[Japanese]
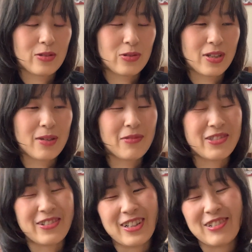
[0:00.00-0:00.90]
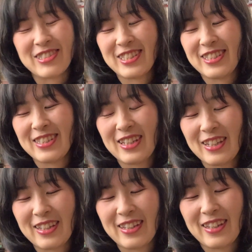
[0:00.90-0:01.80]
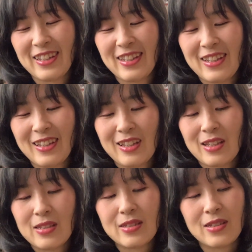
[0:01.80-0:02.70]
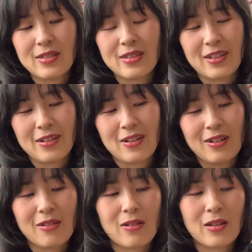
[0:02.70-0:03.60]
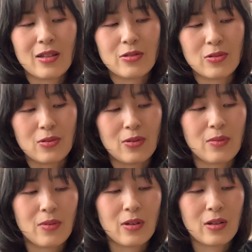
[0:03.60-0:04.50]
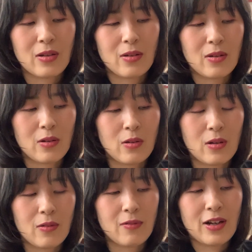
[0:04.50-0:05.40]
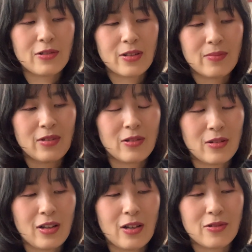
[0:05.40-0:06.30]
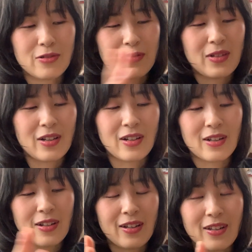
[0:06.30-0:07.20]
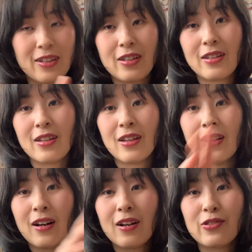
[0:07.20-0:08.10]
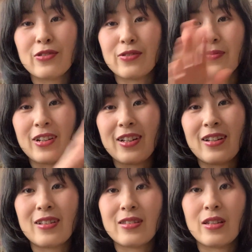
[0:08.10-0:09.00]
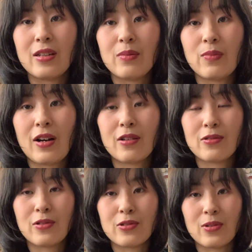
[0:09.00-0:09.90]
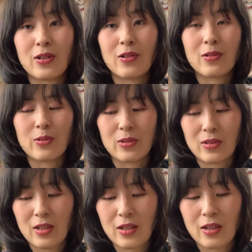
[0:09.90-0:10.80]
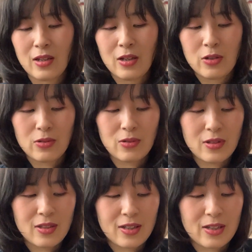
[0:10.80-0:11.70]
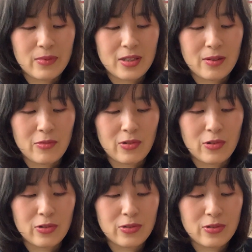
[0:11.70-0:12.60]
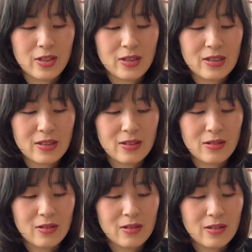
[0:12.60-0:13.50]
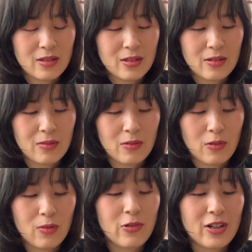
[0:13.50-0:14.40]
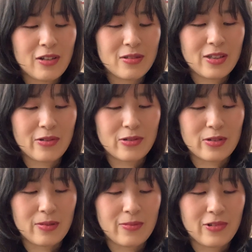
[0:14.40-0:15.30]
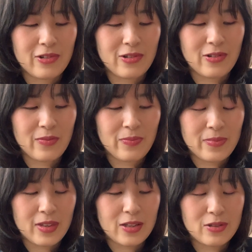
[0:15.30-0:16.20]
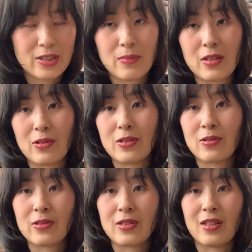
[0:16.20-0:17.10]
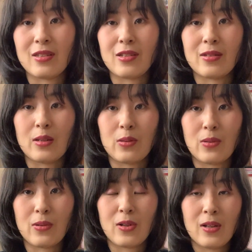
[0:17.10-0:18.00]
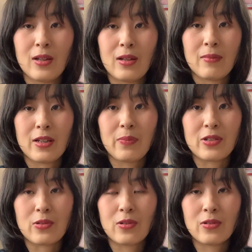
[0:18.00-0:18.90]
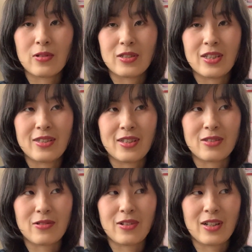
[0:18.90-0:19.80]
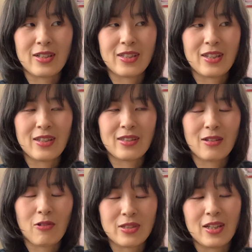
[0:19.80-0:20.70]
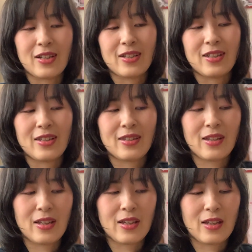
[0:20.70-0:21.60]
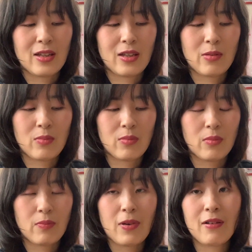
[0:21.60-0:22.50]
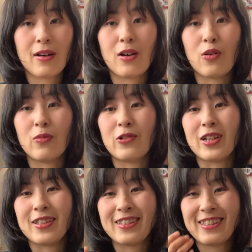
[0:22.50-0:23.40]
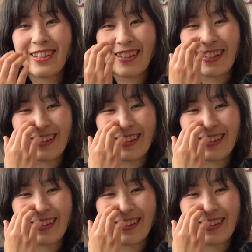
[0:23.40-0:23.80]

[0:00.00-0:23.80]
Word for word: つきものが落ちて人生がちょっと悪い歯車からいい歯車に回ることが多くってそういった意味でも御朱印をもらうってことも楽しみの一つなんですけど、まあ、やっぱそこの神社とかにお寺に行ってパワーをもらって